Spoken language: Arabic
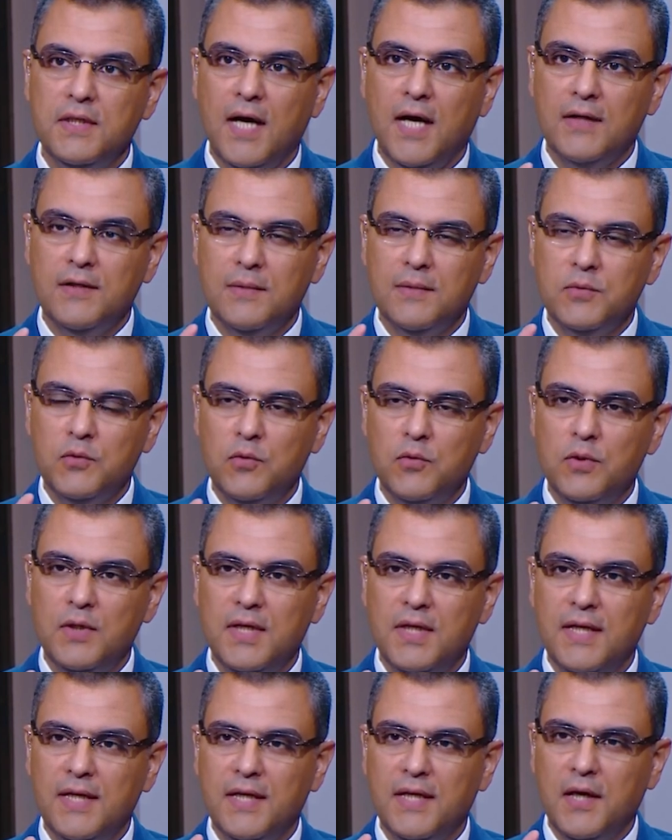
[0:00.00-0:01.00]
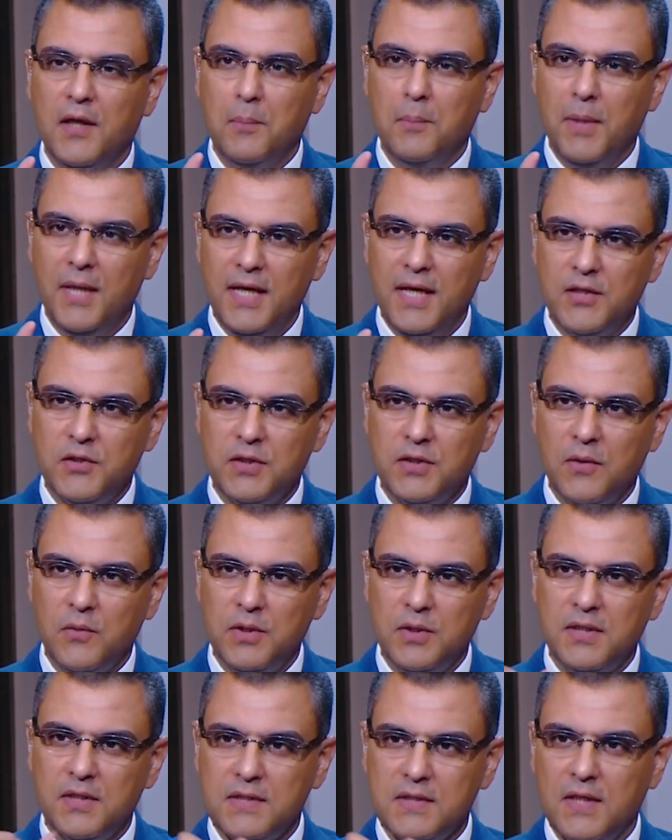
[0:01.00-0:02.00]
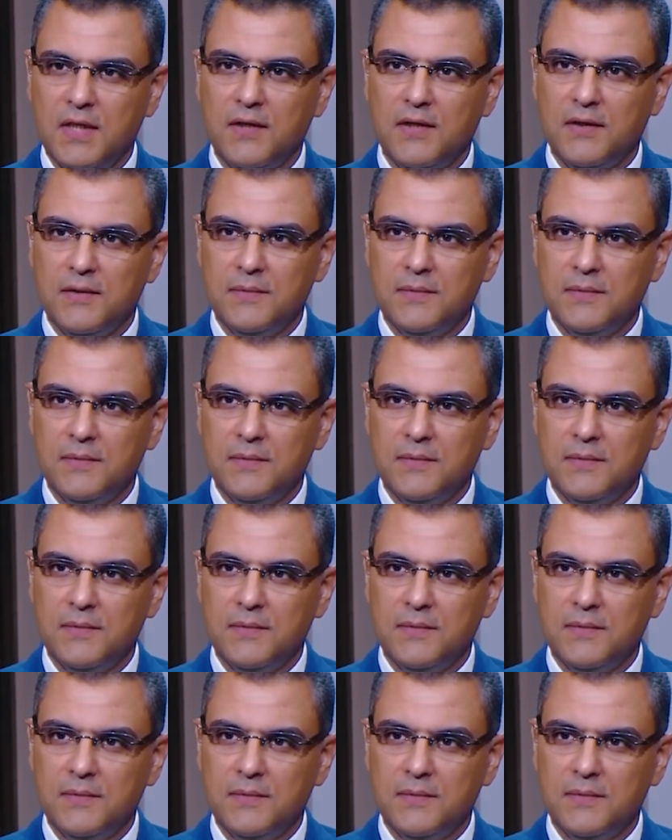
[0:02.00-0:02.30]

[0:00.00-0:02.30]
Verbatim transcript: حضرتك بتقول آه، بلاش توقيت الظهيره